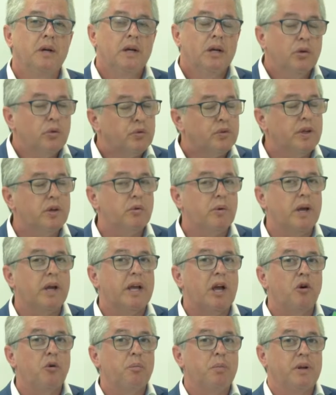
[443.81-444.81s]
eu sei o
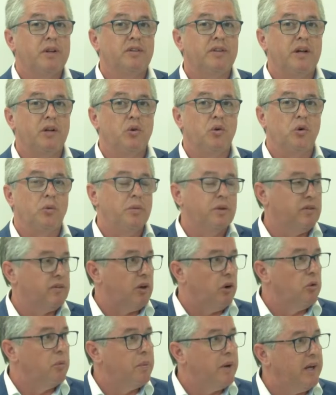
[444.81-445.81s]
que é o um empresário
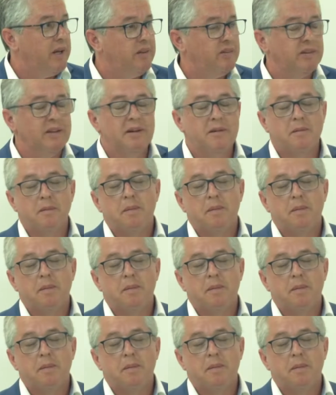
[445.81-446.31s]
começar o mês